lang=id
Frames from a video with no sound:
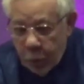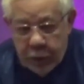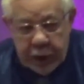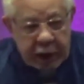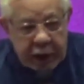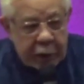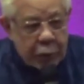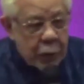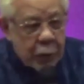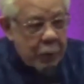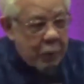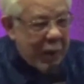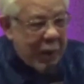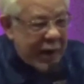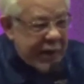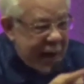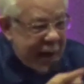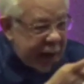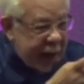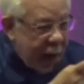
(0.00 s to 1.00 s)
Udah gitu
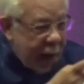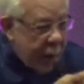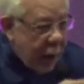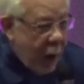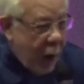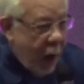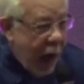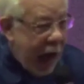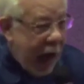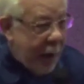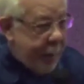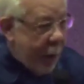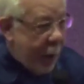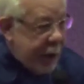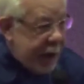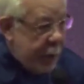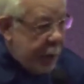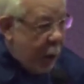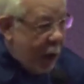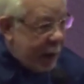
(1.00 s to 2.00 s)
paling jelek lagi,
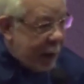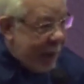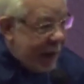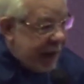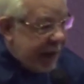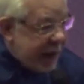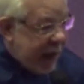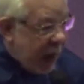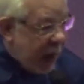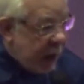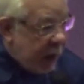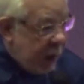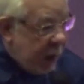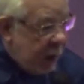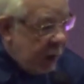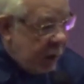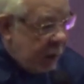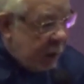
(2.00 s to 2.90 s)
angpaunya dibuka depan kita lagi.